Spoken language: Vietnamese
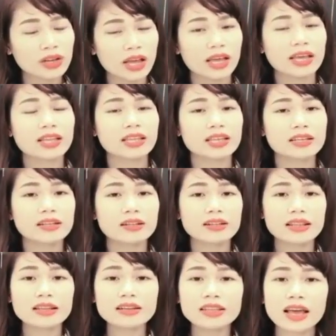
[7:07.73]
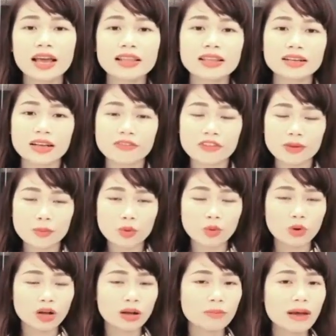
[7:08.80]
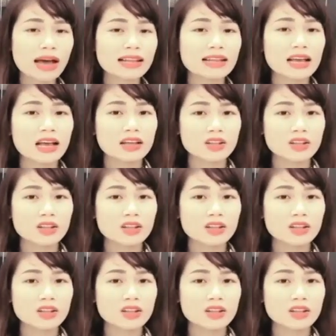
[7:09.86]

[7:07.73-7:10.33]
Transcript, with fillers: Đấy, thì như thế thì cái Facebook của các bạn